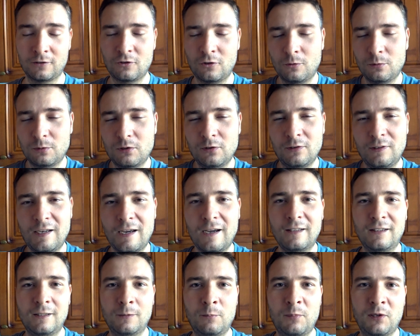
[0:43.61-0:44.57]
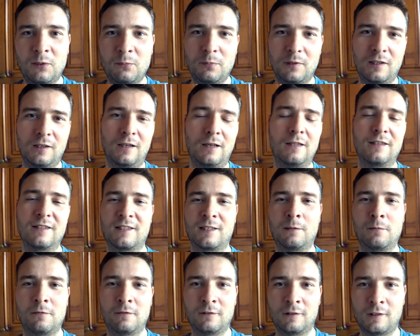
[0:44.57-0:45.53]
Собственно, я это предполагал с
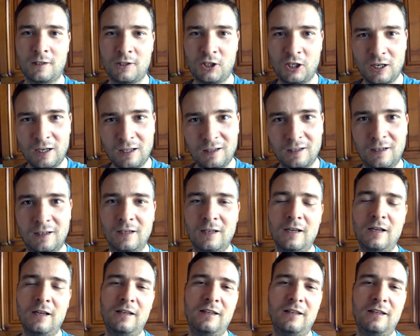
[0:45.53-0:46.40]
самого начала.